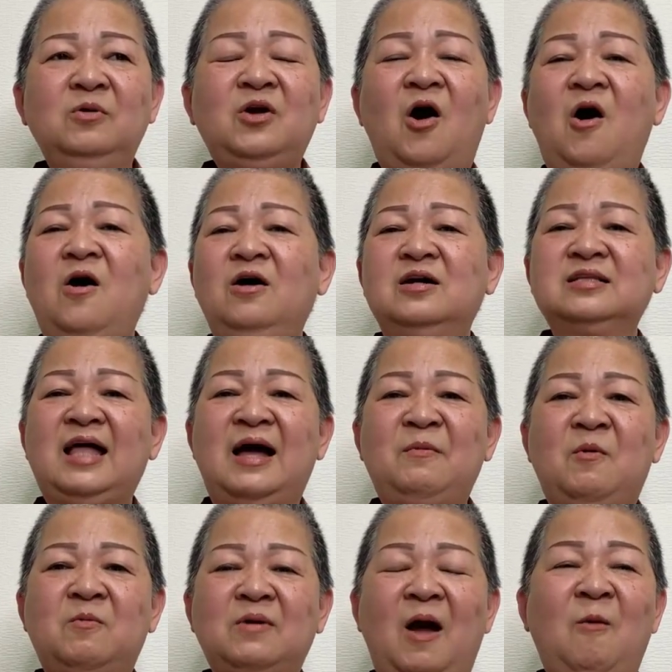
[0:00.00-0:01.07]
cho người ta
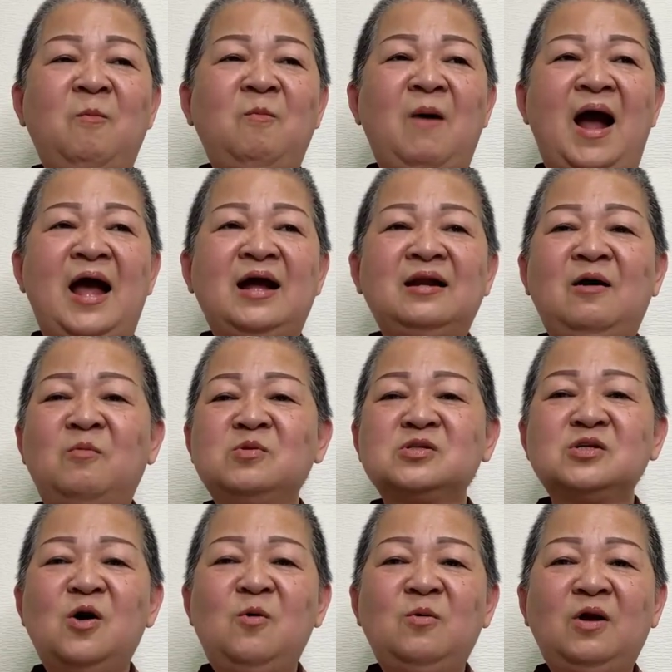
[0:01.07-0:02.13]
một đồng bạc đồng
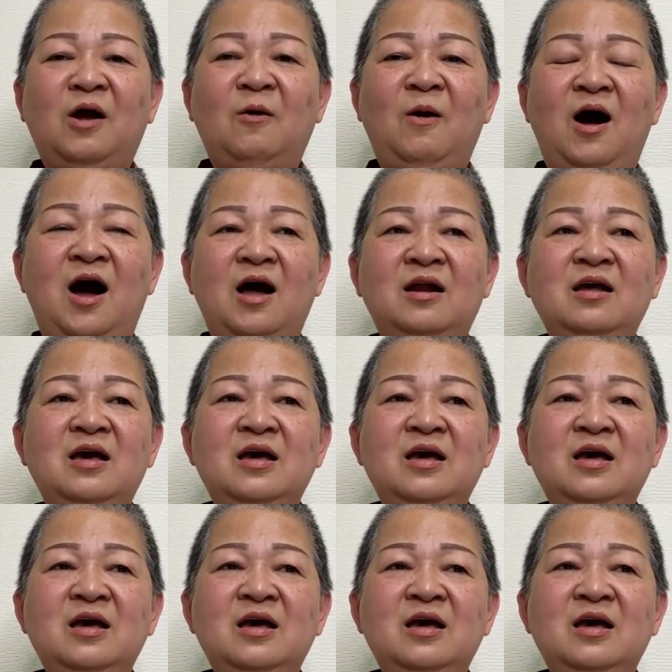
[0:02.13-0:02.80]
xu nào hết